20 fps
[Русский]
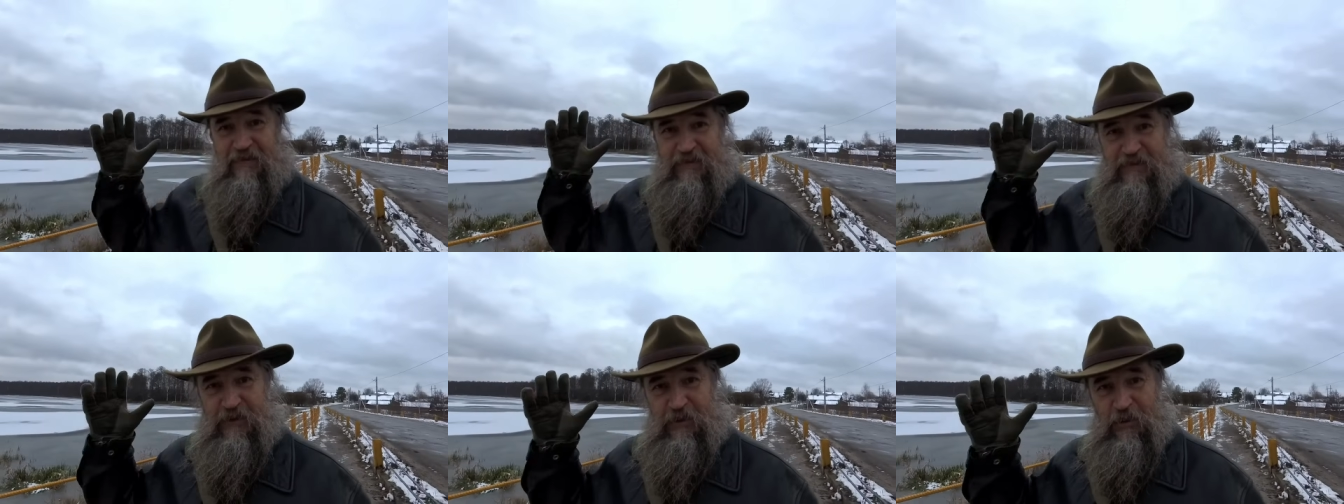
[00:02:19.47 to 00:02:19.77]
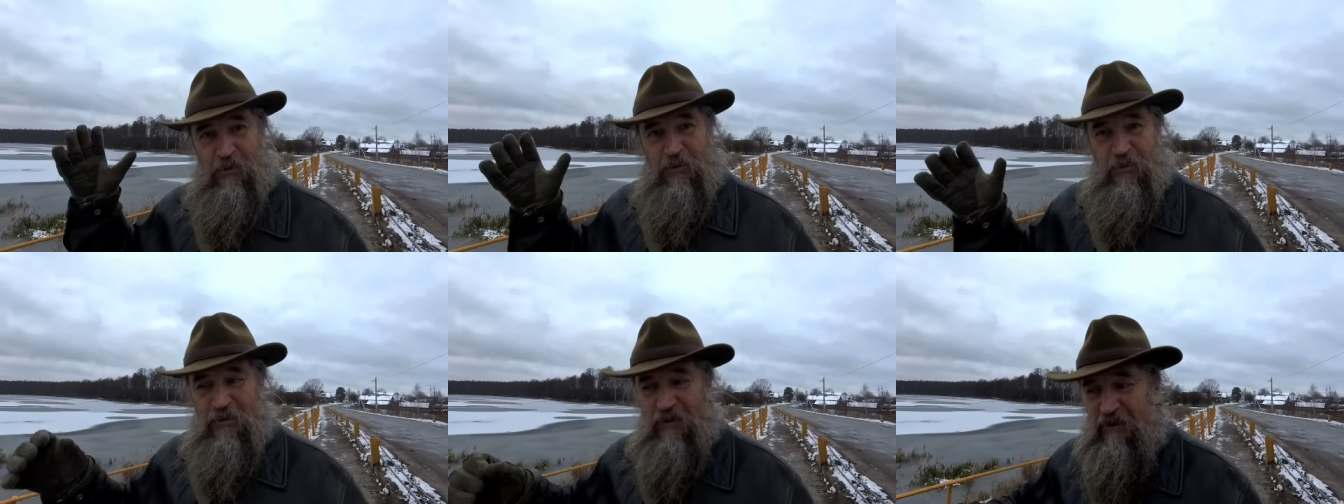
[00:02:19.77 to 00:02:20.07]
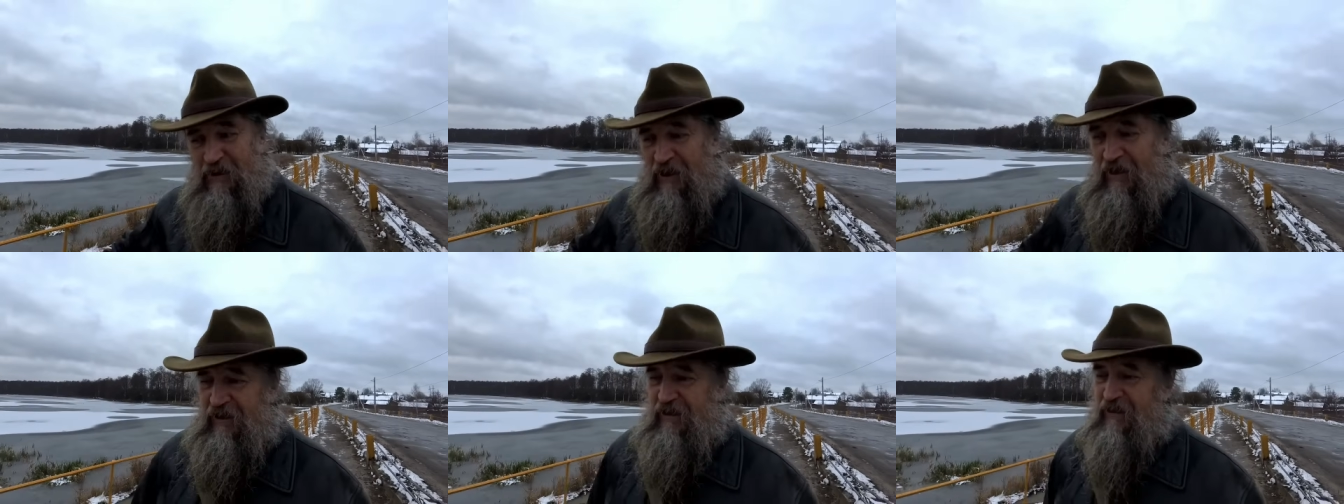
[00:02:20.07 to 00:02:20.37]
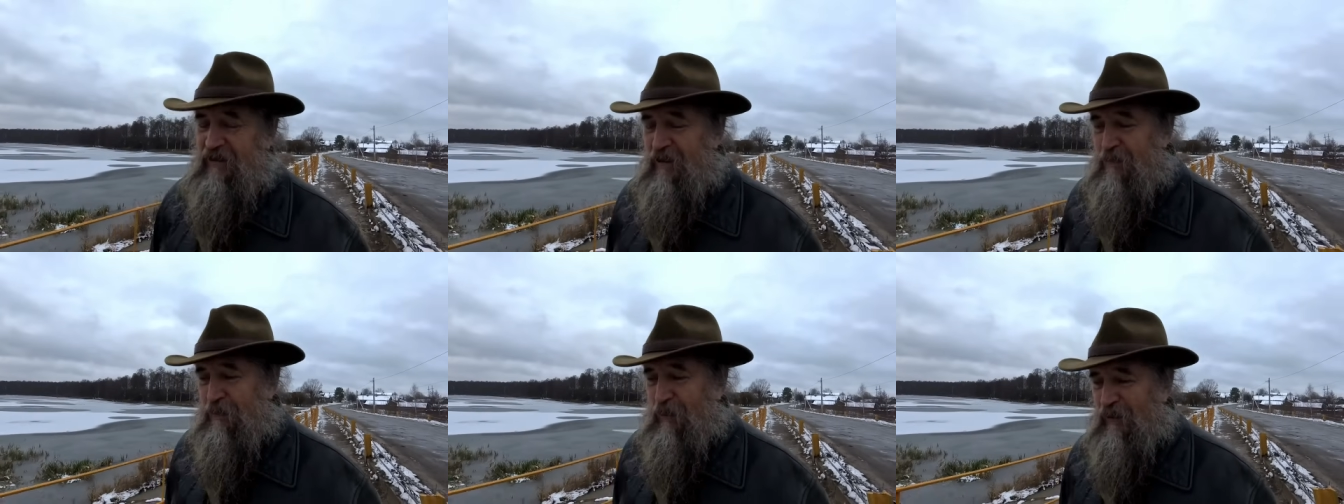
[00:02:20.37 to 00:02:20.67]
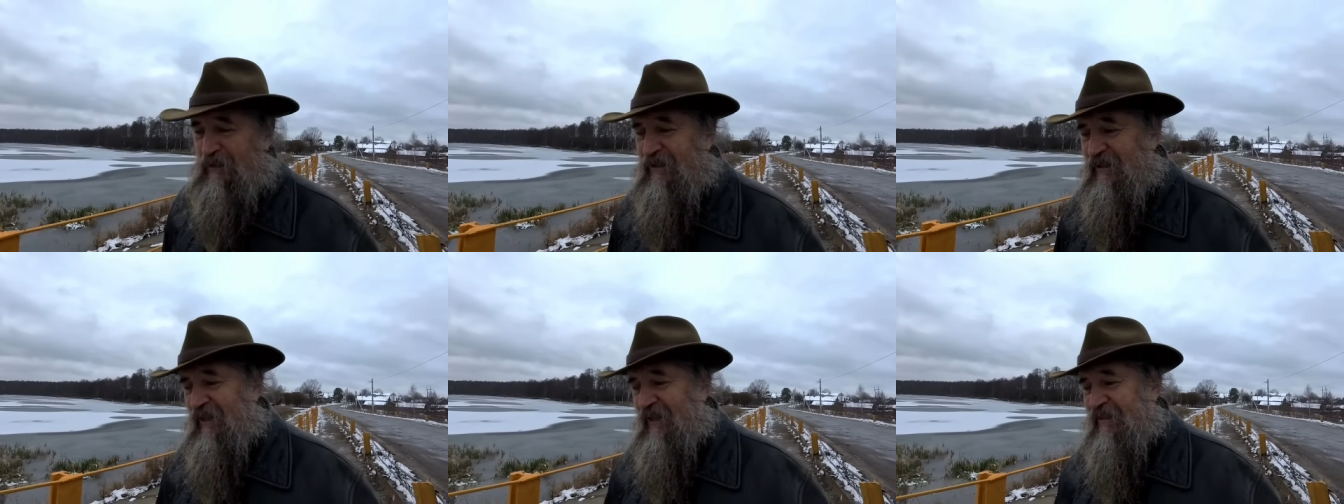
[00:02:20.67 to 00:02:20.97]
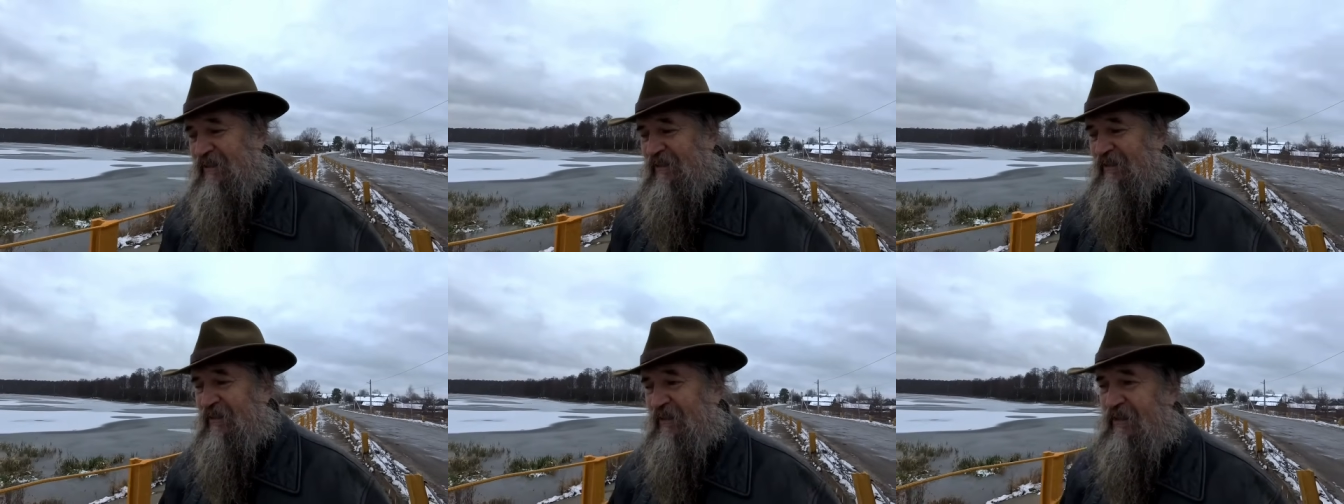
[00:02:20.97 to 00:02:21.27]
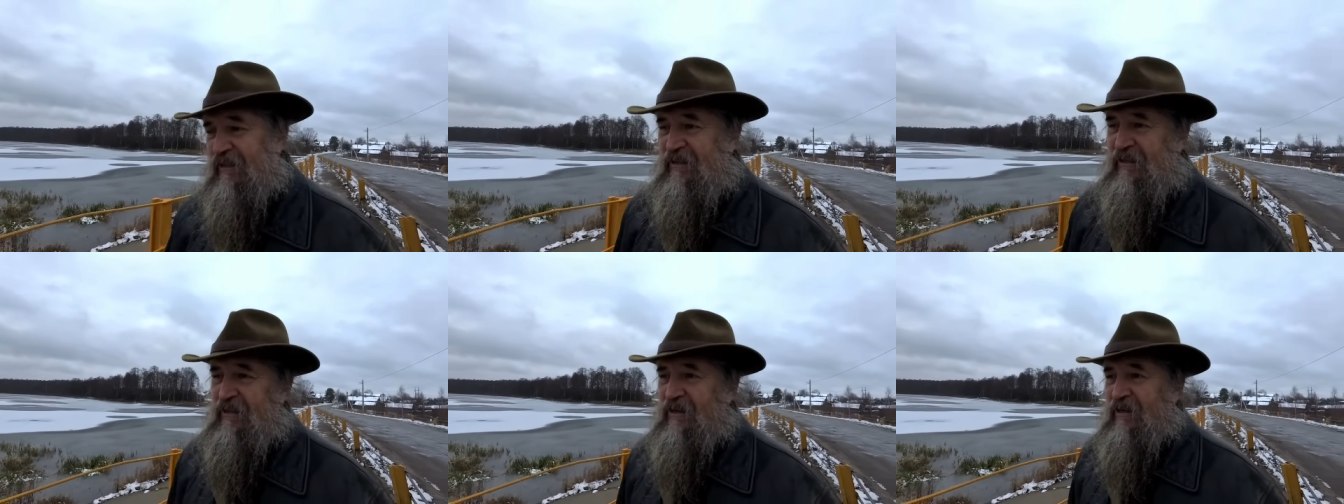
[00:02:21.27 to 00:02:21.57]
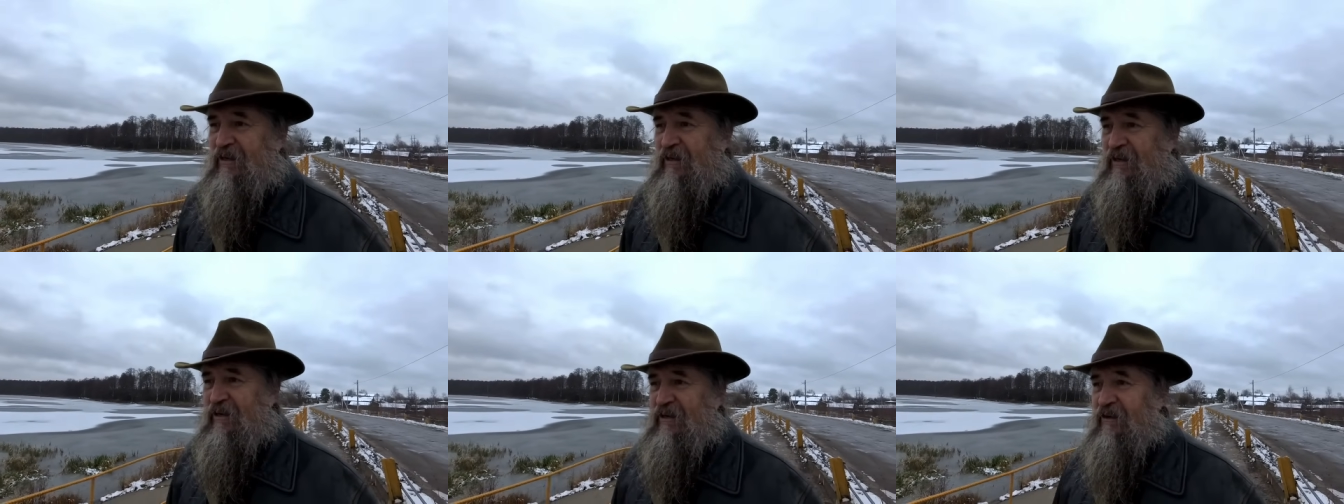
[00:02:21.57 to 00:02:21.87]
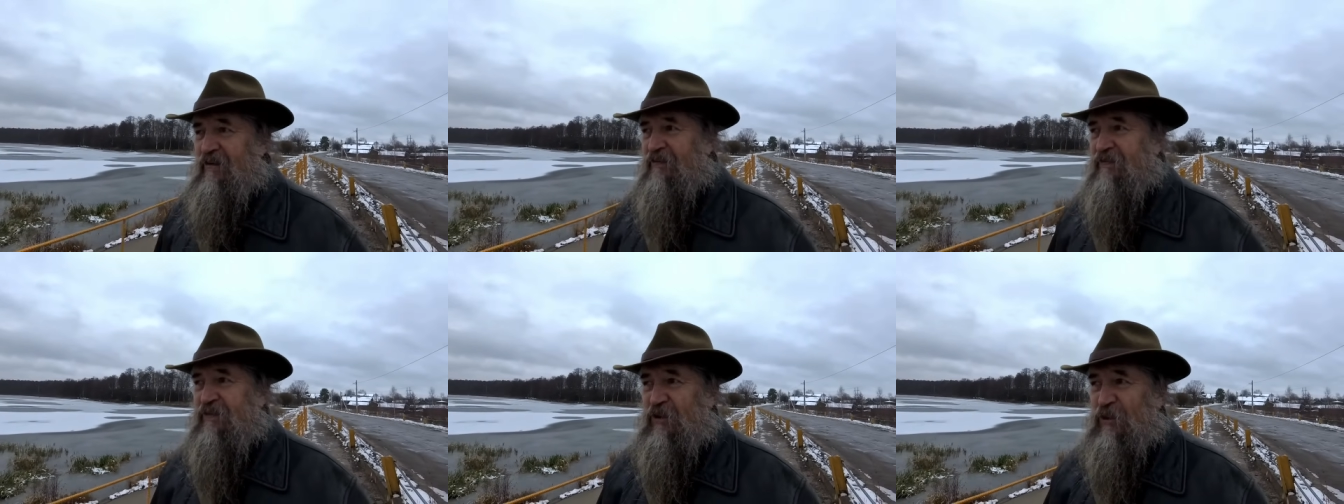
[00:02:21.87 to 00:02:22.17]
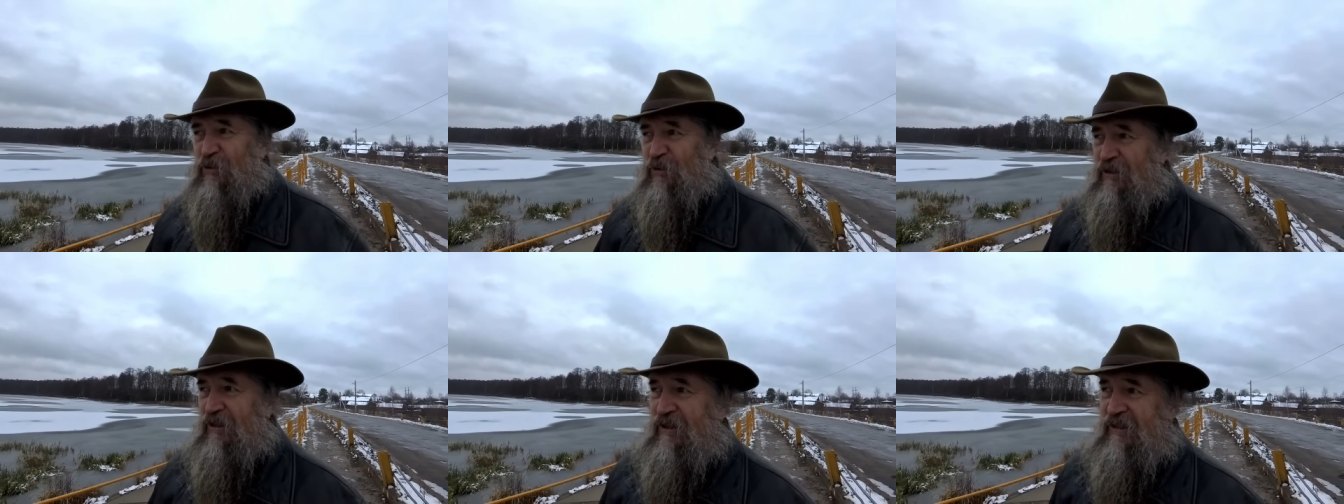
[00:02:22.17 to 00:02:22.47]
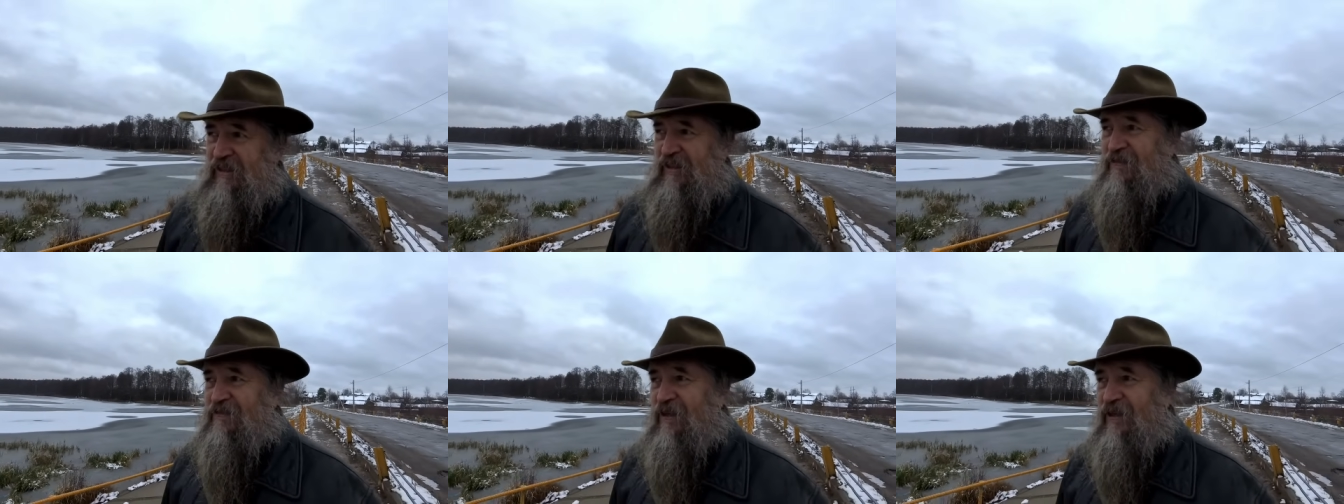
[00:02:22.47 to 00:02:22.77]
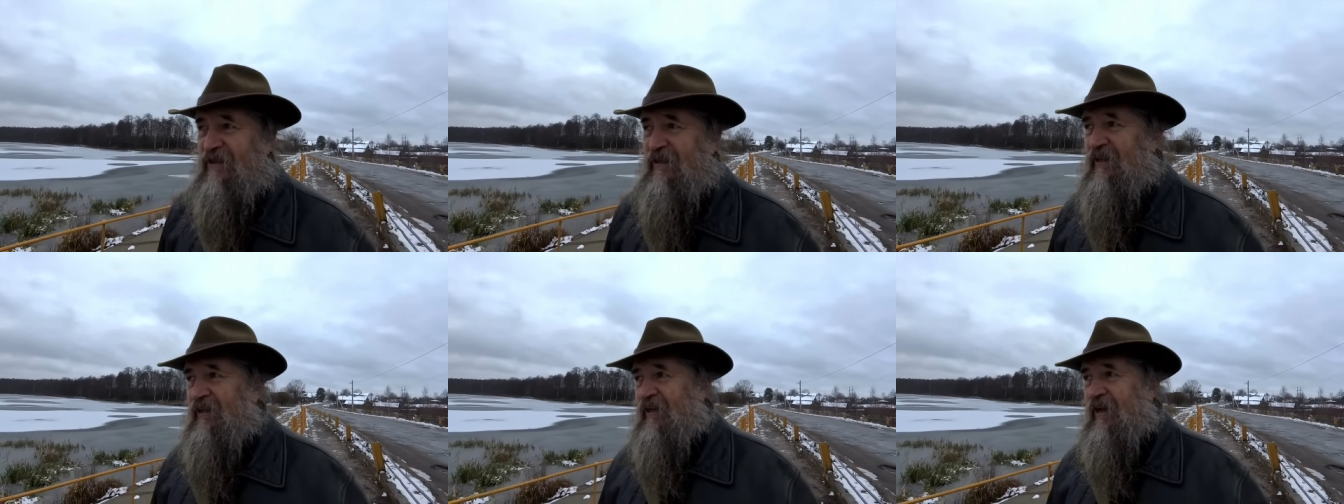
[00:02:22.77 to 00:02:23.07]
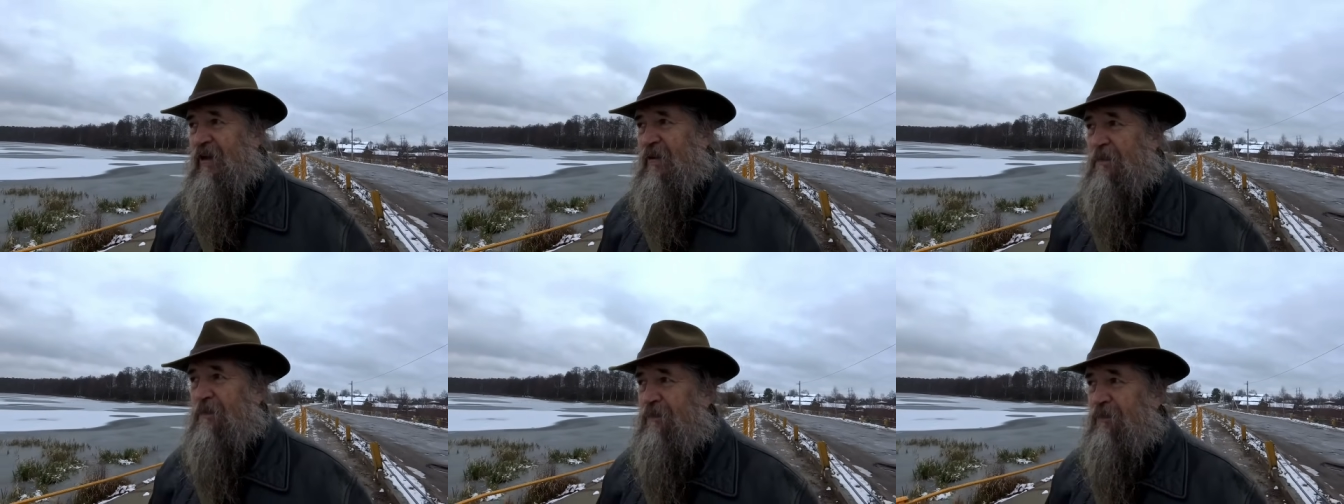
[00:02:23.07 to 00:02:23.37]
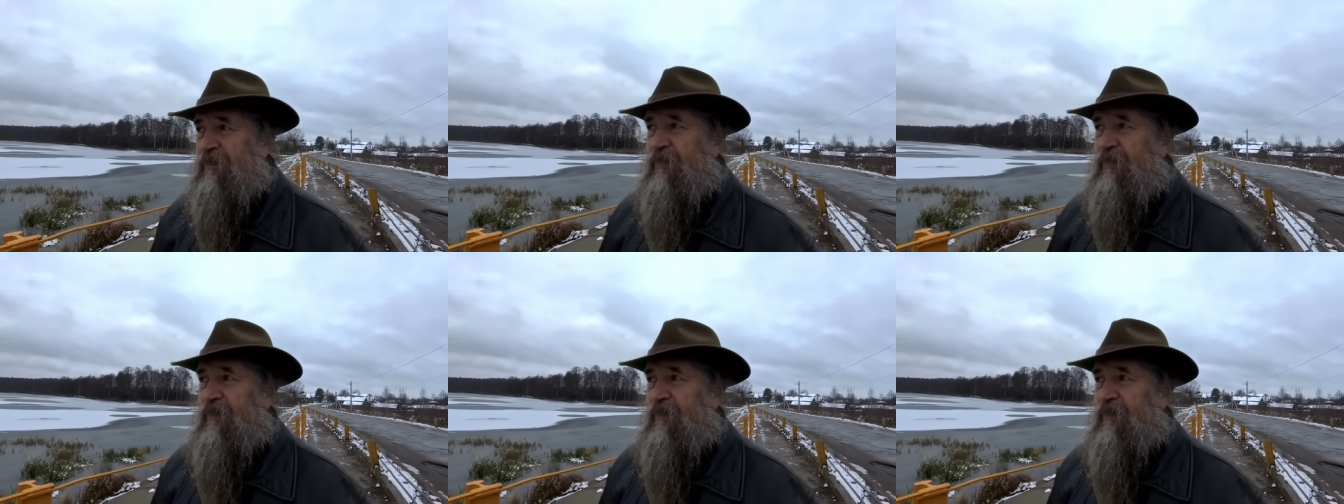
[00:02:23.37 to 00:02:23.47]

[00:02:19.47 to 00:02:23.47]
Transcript: в другой ипостаси, в других сферах.